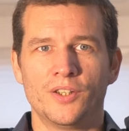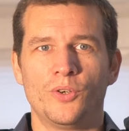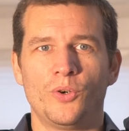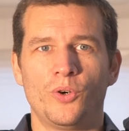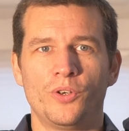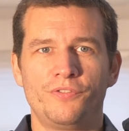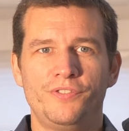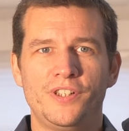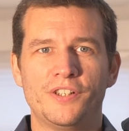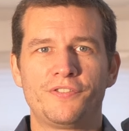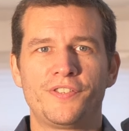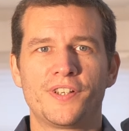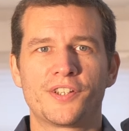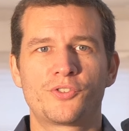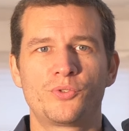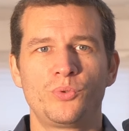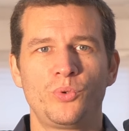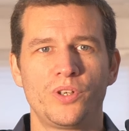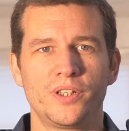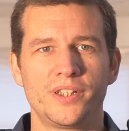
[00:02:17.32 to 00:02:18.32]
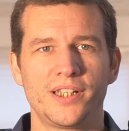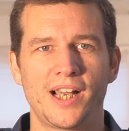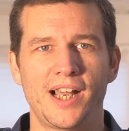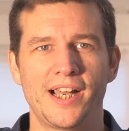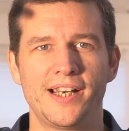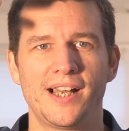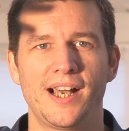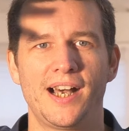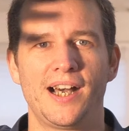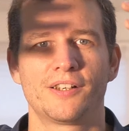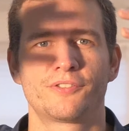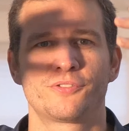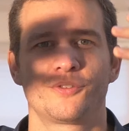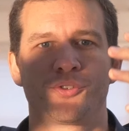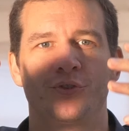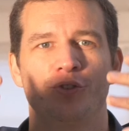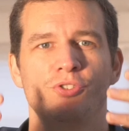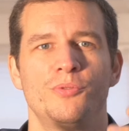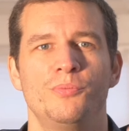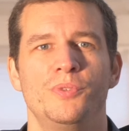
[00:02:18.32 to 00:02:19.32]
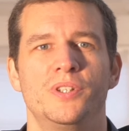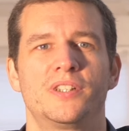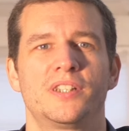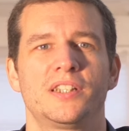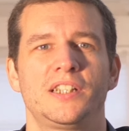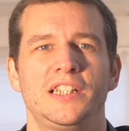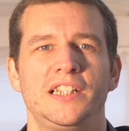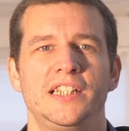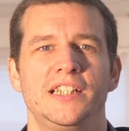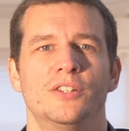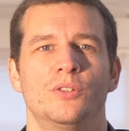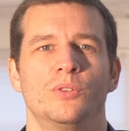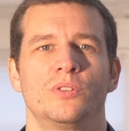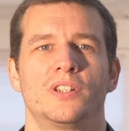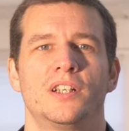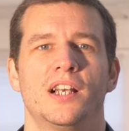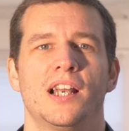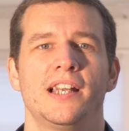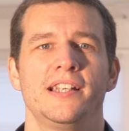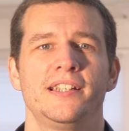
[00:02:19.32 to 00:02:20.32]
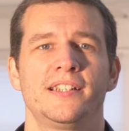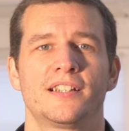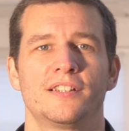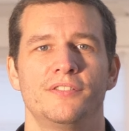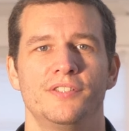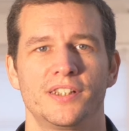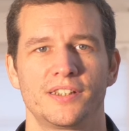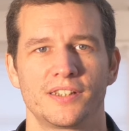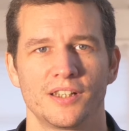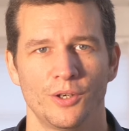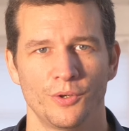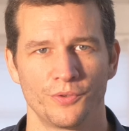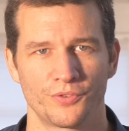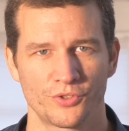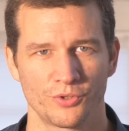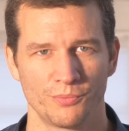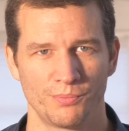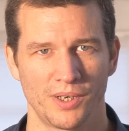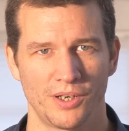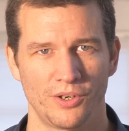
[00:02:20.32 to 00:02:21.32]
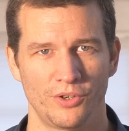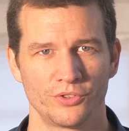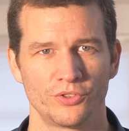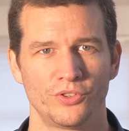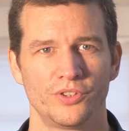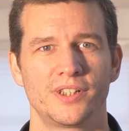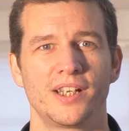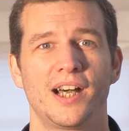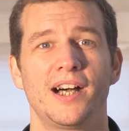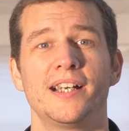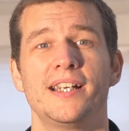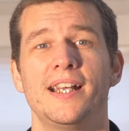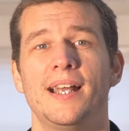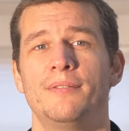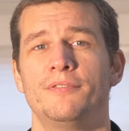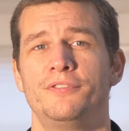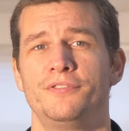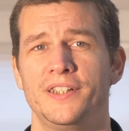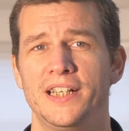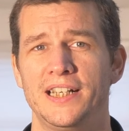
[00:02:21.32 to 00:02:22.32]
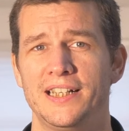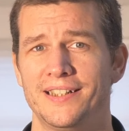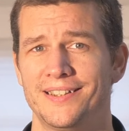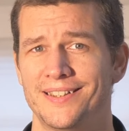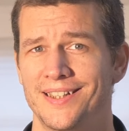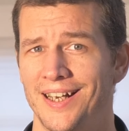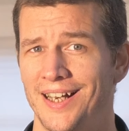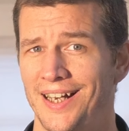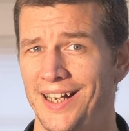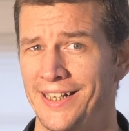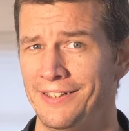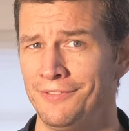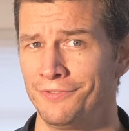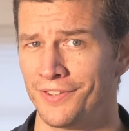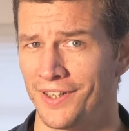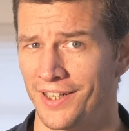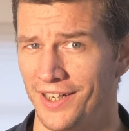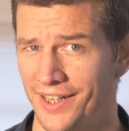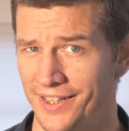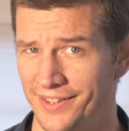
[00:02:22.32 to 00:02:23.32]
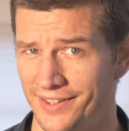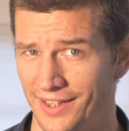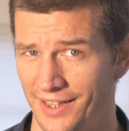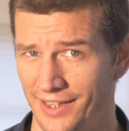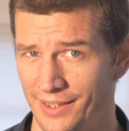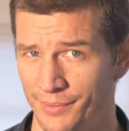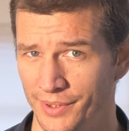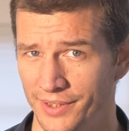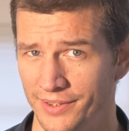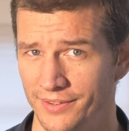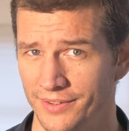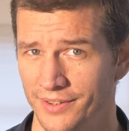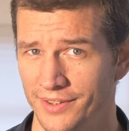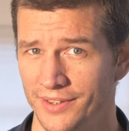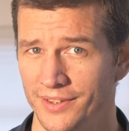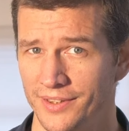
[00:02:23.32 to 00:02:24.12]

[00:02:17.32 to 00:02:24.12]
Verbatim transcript: Und wir versuchen ja eine Art von Symmetrie und Gleichgewicht aufzubauen. Und daher empfehle ich der Einfachheit halber,